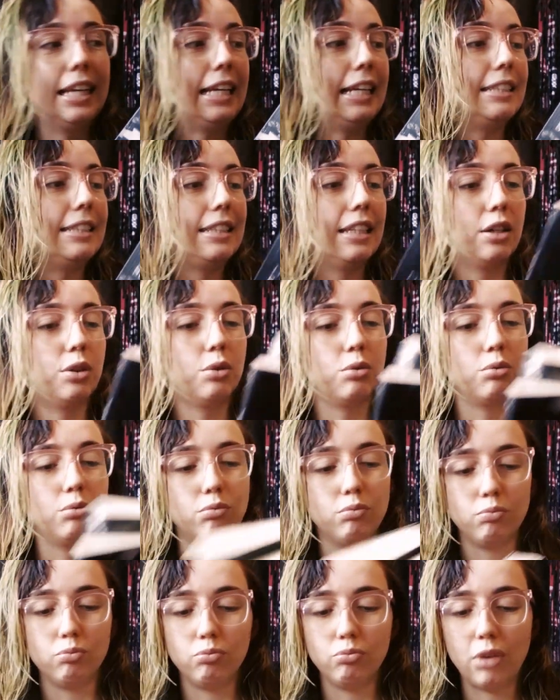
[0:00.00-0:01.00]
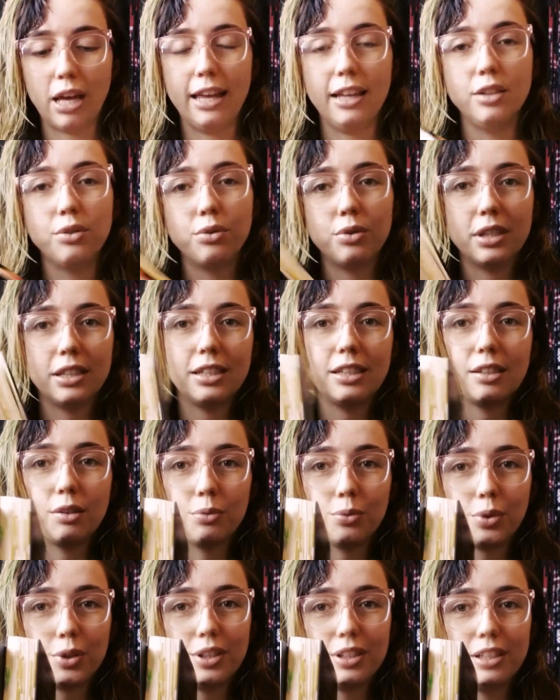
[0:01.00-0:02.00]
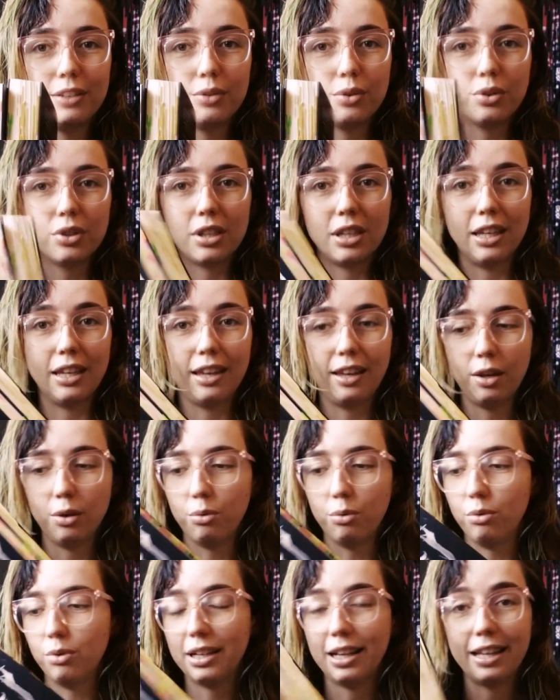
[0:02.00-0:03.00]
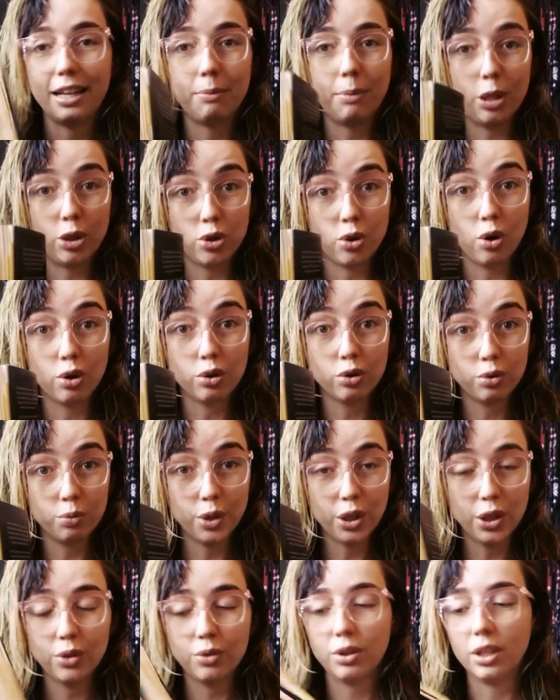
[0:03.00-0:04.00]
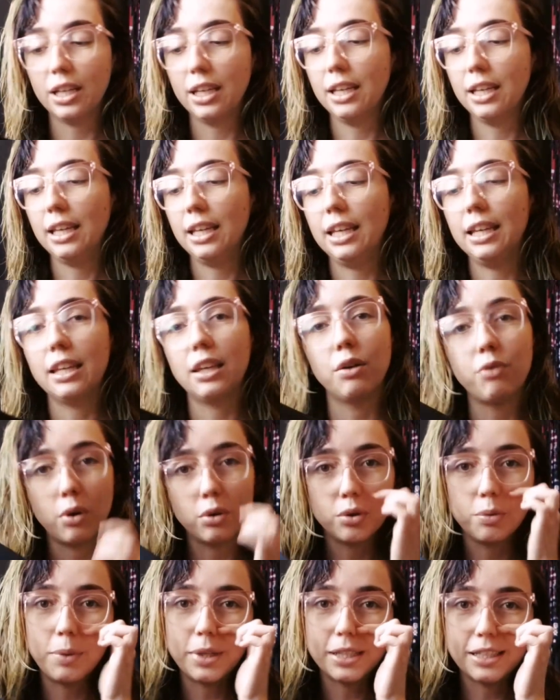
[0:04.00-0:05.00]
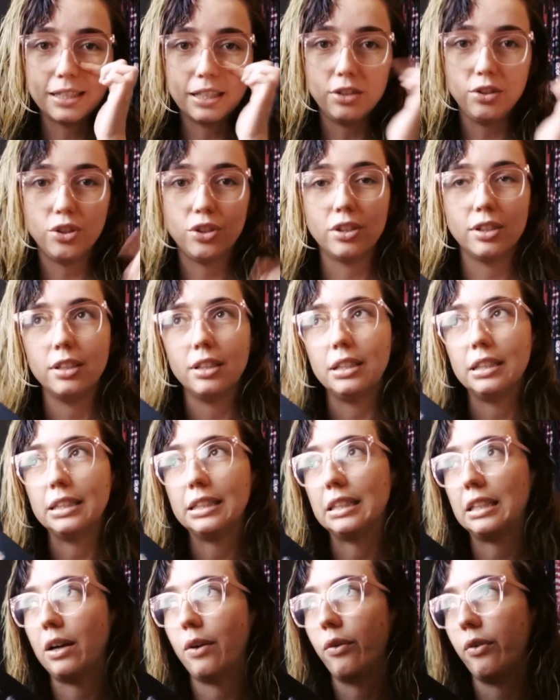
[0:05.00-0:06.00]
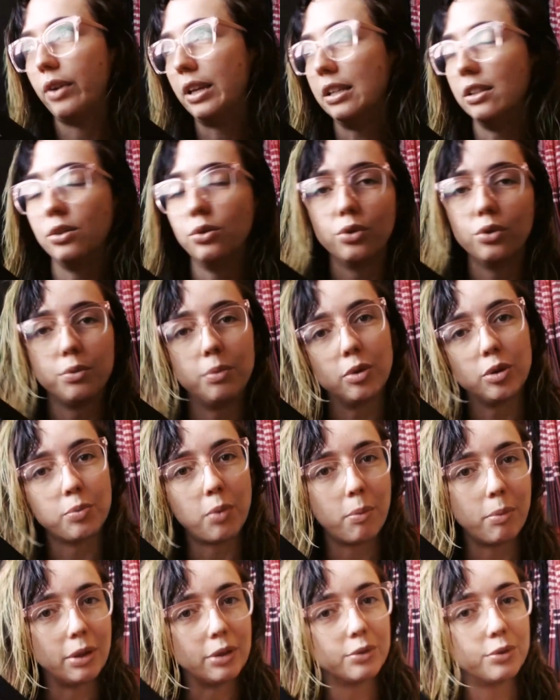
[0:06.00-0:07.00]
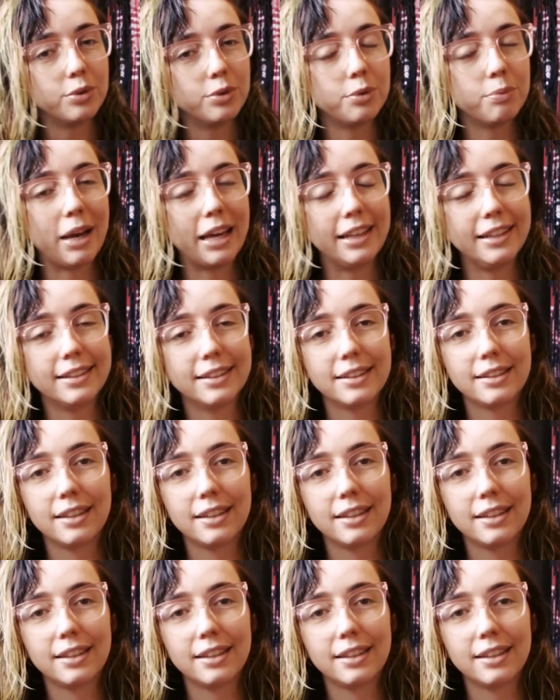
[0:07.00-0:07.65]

Então, é isso. Esses são dois livros que eu claramente gosto muito e que eu volto bastante, talvez nos meus momentos mais